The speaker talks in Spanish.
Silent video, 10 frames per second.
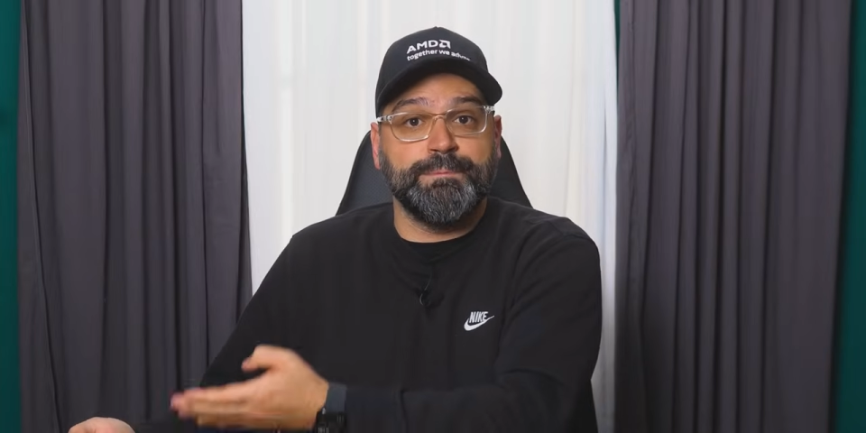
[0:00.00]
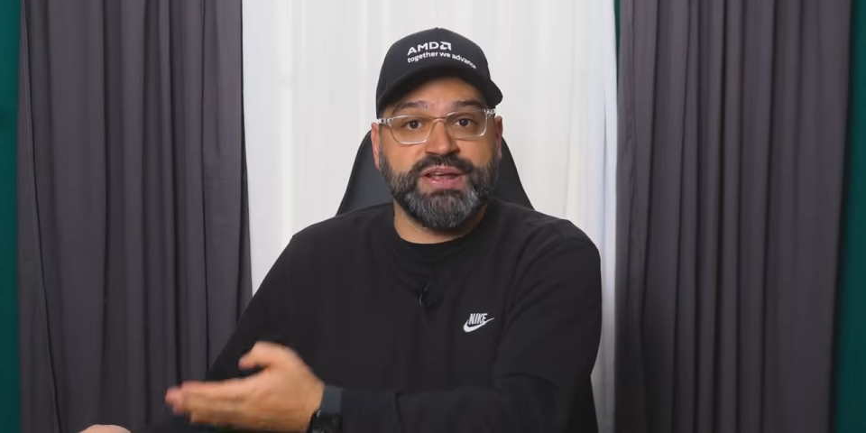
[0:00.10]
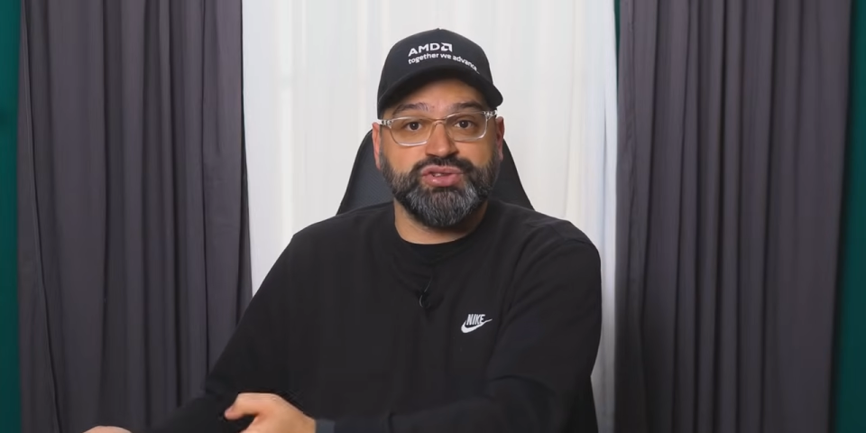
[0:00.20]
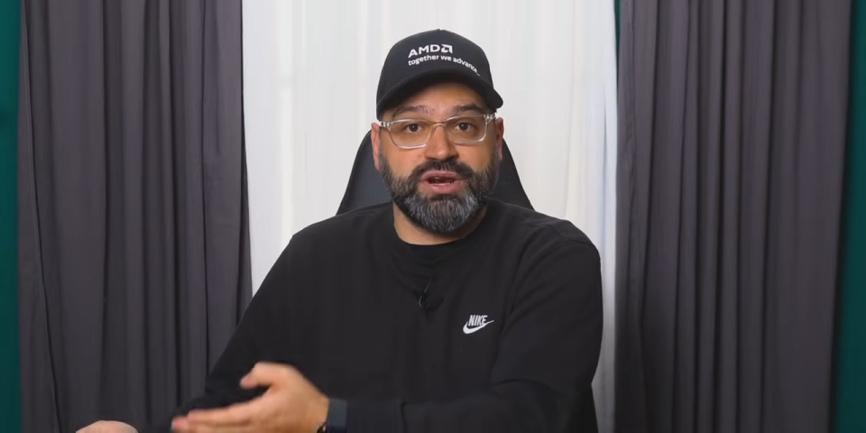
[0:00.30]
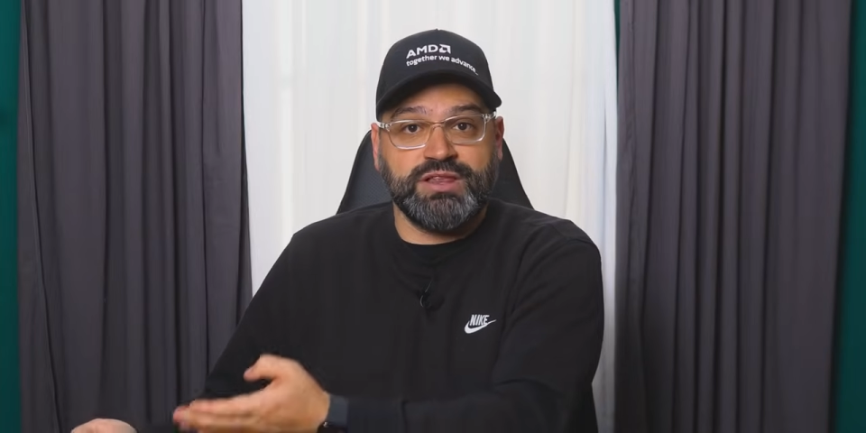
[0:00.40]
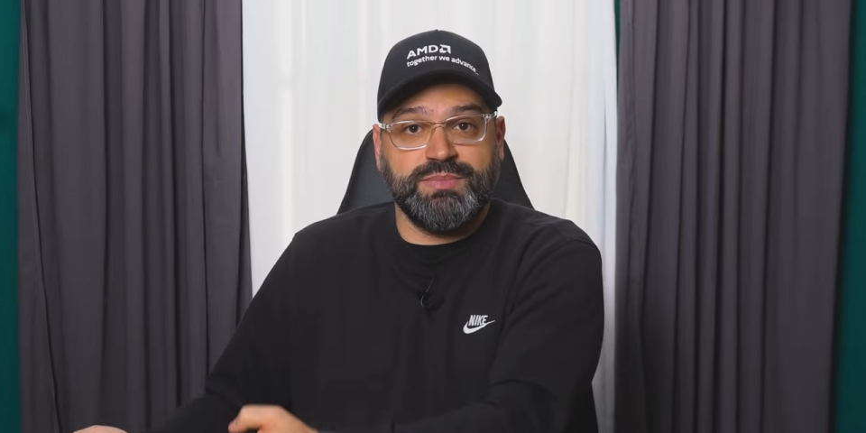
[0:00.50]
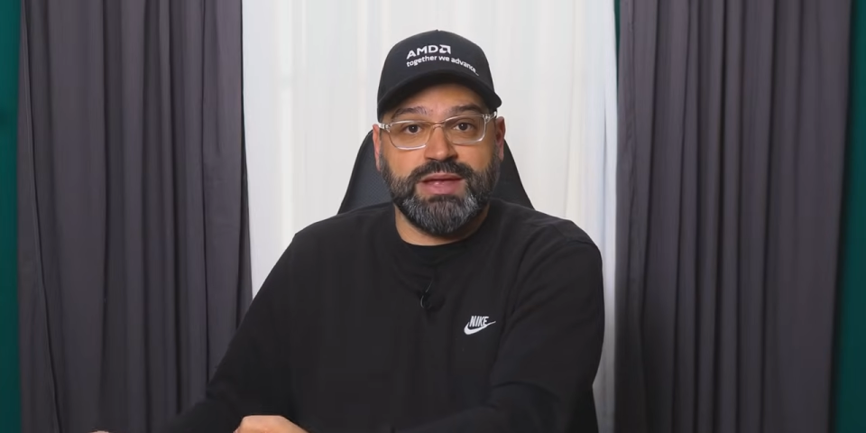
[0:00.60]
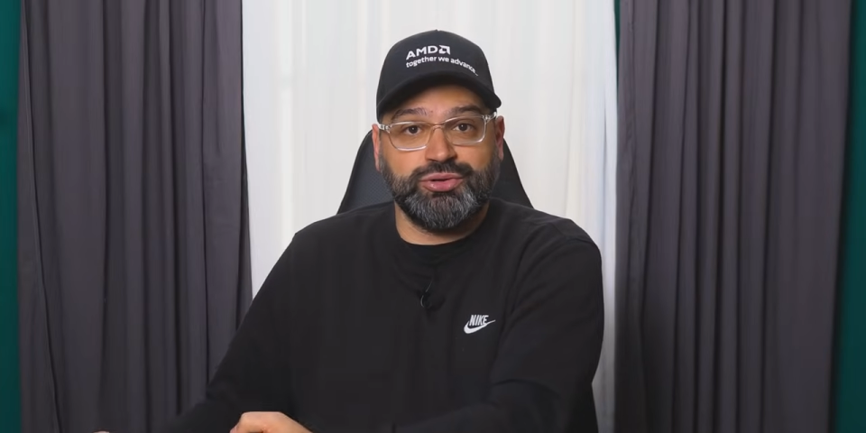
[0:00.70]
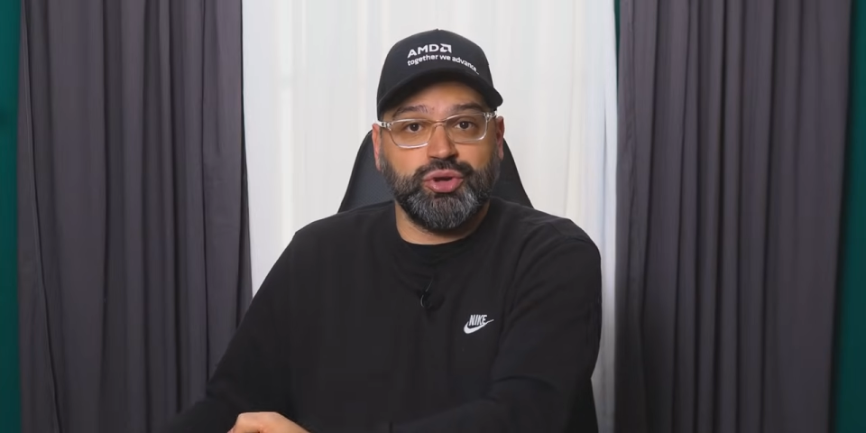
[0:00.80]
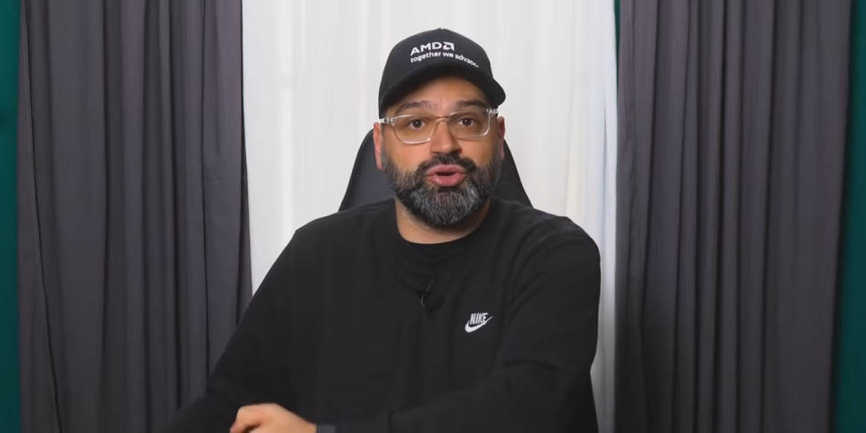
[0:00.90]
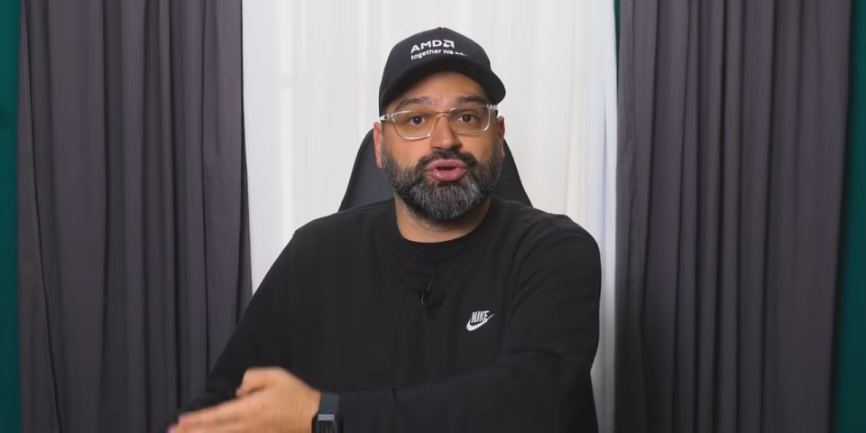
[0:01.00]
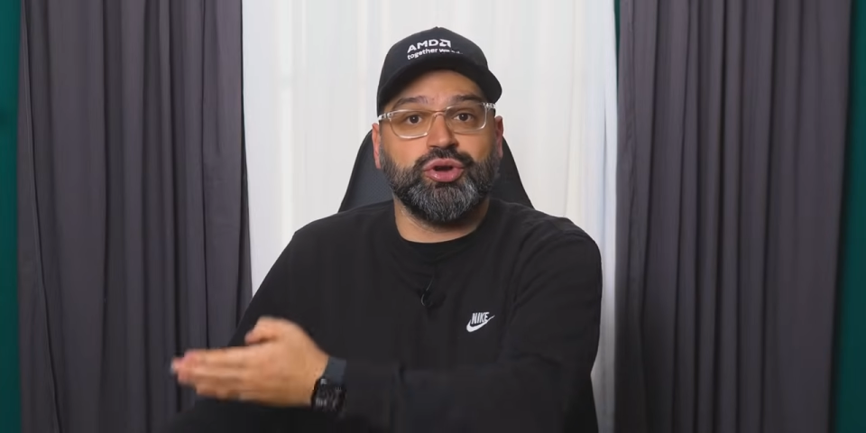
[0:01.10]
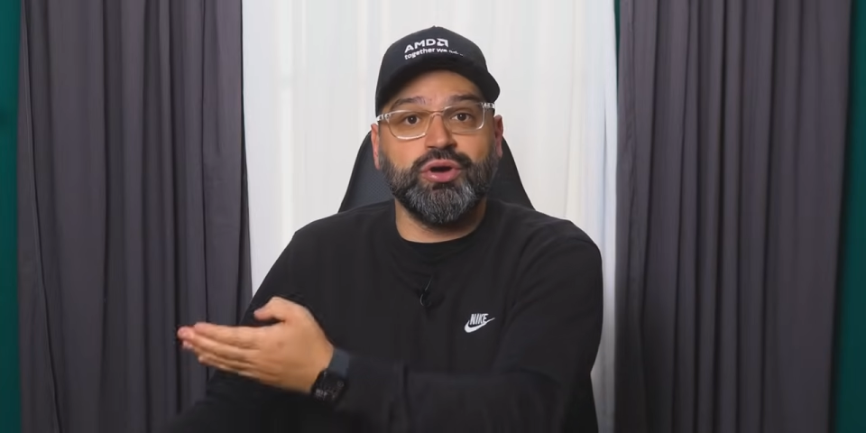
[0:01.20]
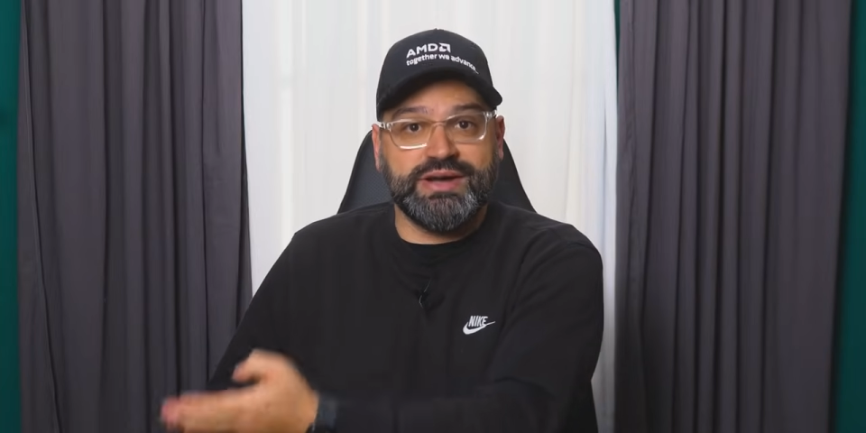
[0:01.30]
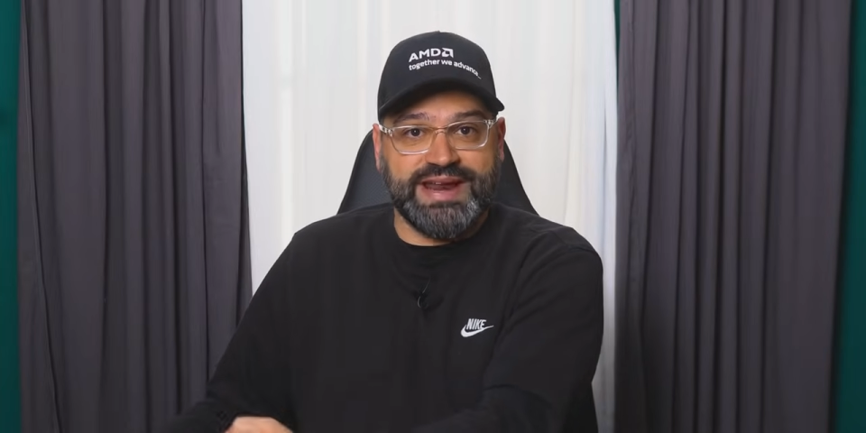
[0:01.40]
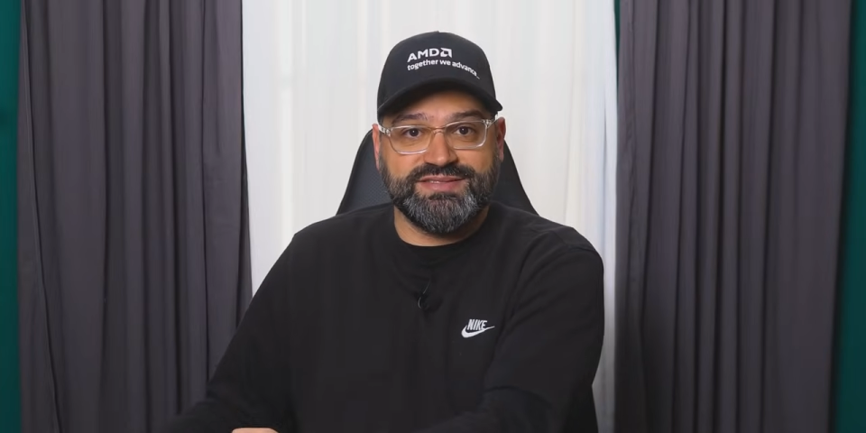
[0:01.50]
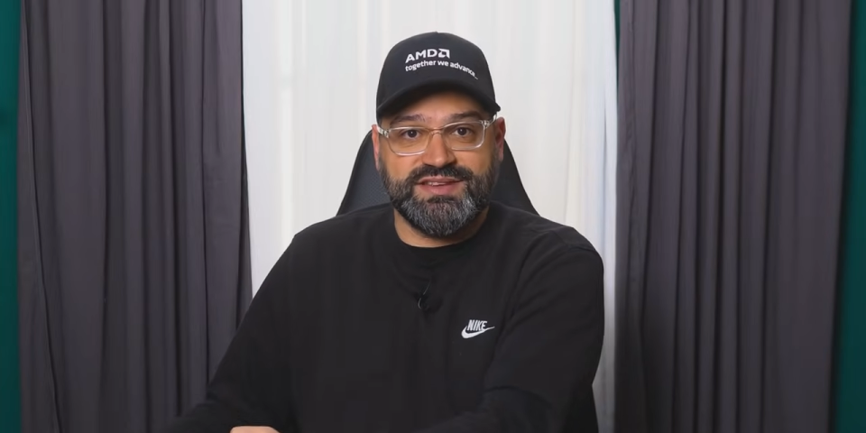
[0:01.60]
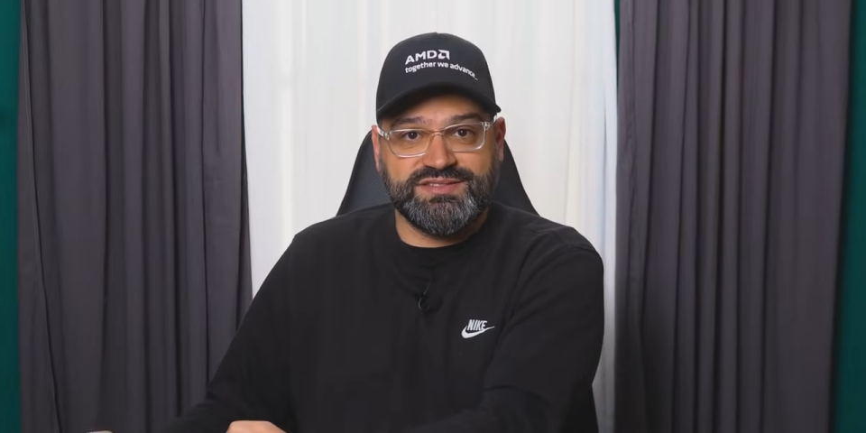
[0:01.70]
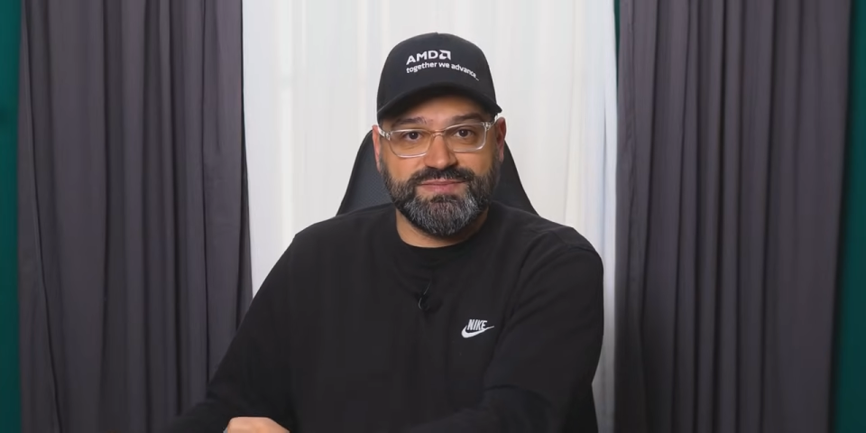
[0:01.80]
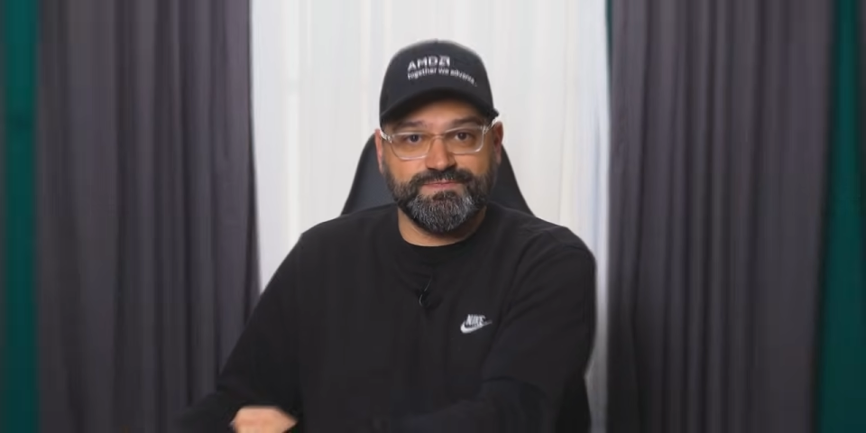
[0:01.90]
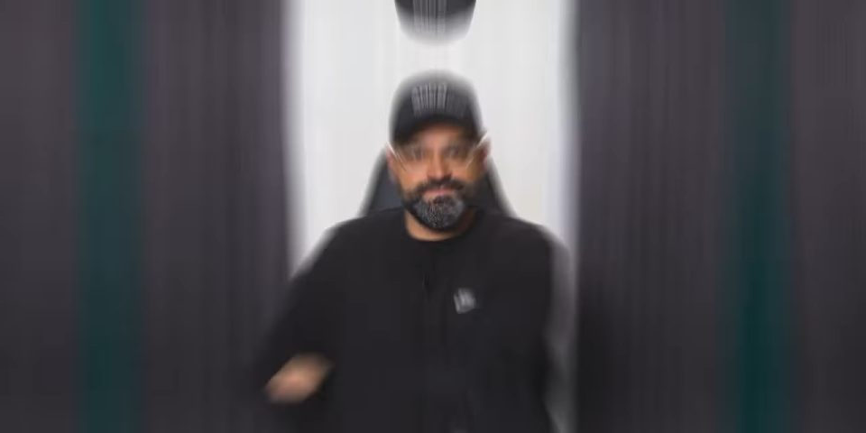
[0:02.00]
precio y rendimiento con creces.